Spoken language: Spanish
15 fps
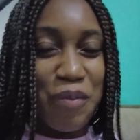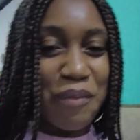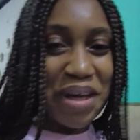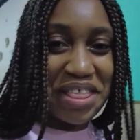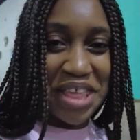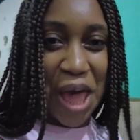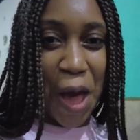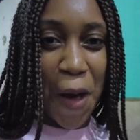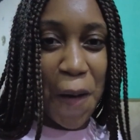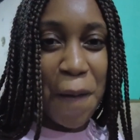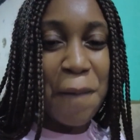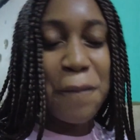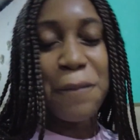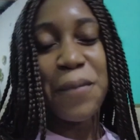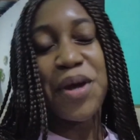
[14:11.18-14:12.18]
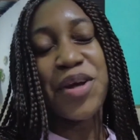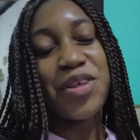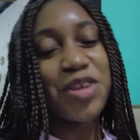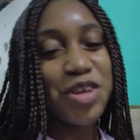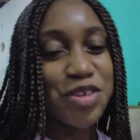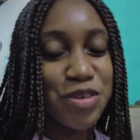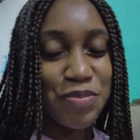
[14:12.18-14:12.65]
Bandeado. Pero
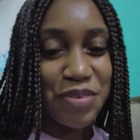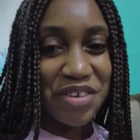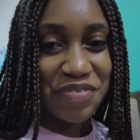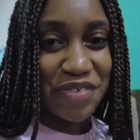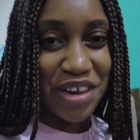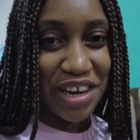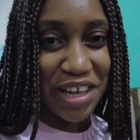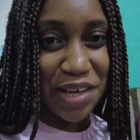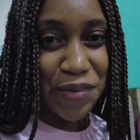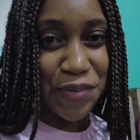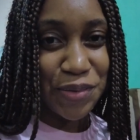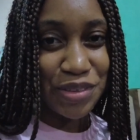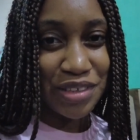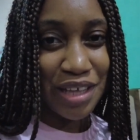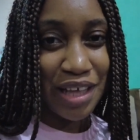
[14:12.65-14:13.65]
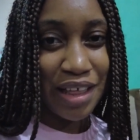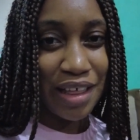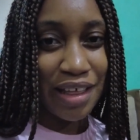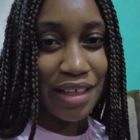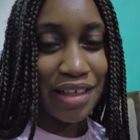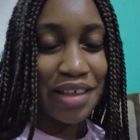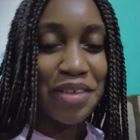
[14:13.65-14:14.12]
estoy súper feliz,
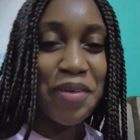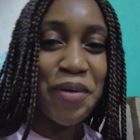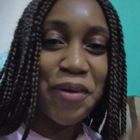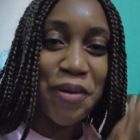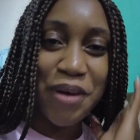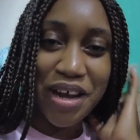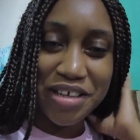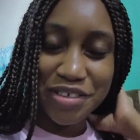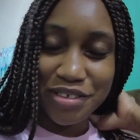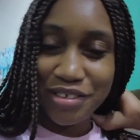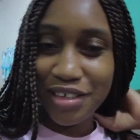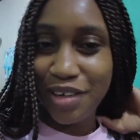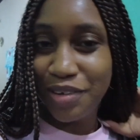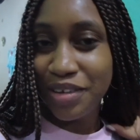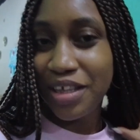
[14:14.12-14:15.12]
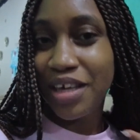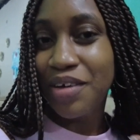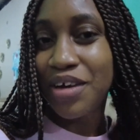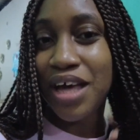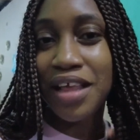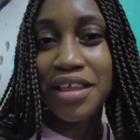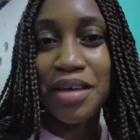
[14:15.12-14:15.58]
ustedes, de todo corazón se los
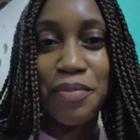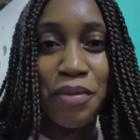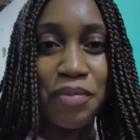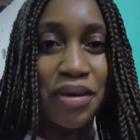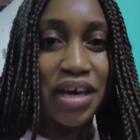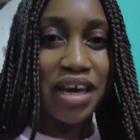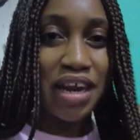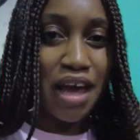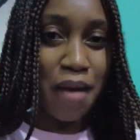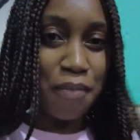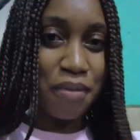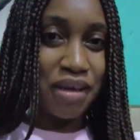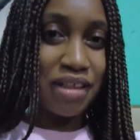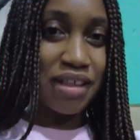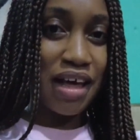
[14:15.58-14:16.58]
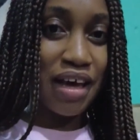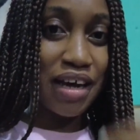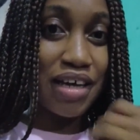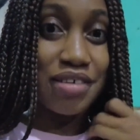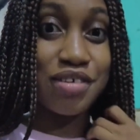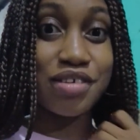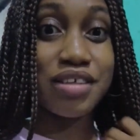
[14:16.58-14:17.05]
digo. Ya tiempo me quería peinar,
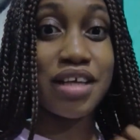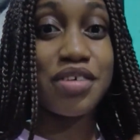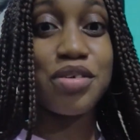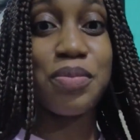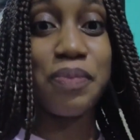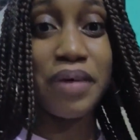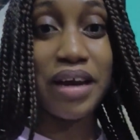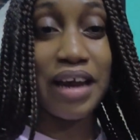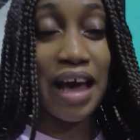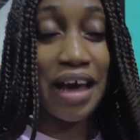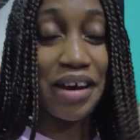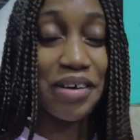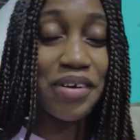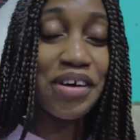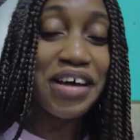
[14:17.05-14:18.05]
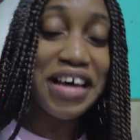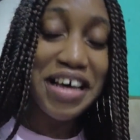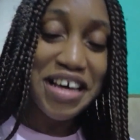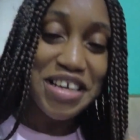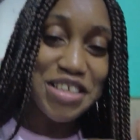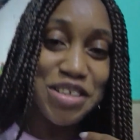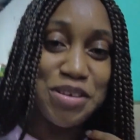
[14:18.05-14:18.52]
esto está súper largo,
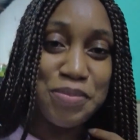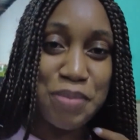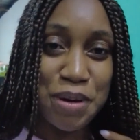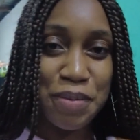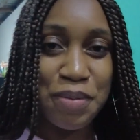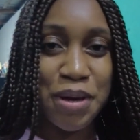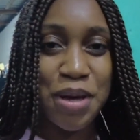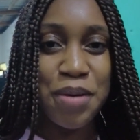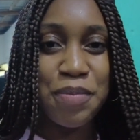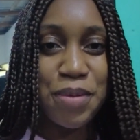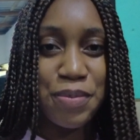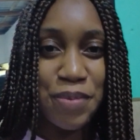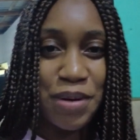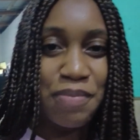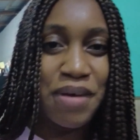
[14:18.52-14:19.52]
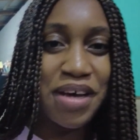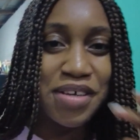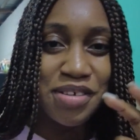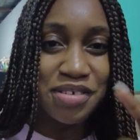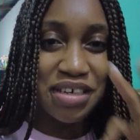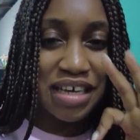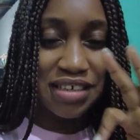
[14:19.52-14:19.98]
súper bello. Mi prima
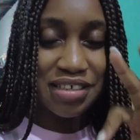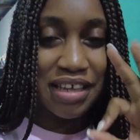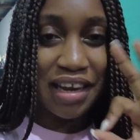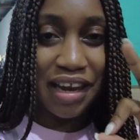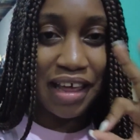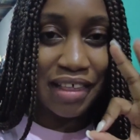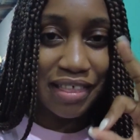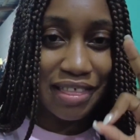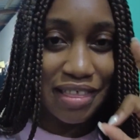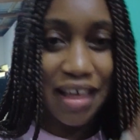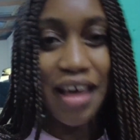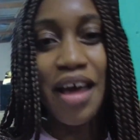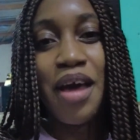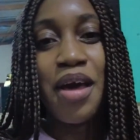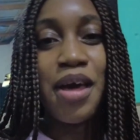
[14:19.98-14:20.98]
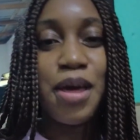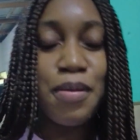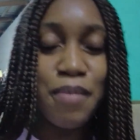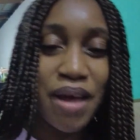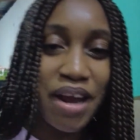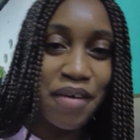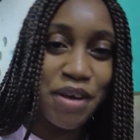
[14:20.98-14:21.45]
hizo un excelente y
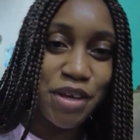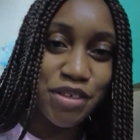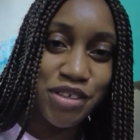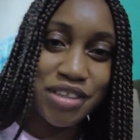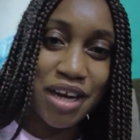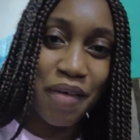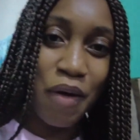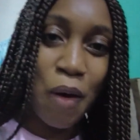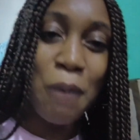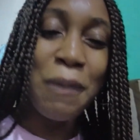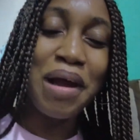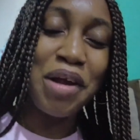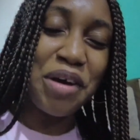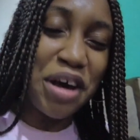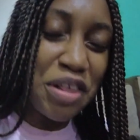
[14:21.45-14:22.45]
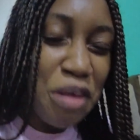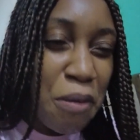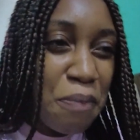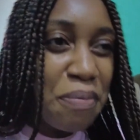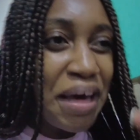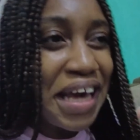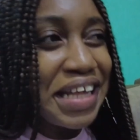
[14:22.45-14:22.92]
maravilloso trabajo. Para los que no
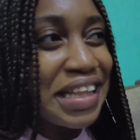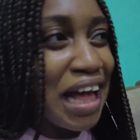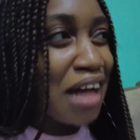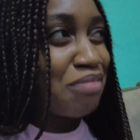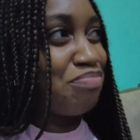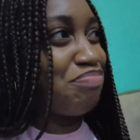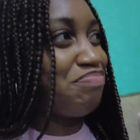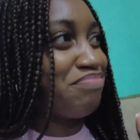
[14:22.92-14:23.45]
peina,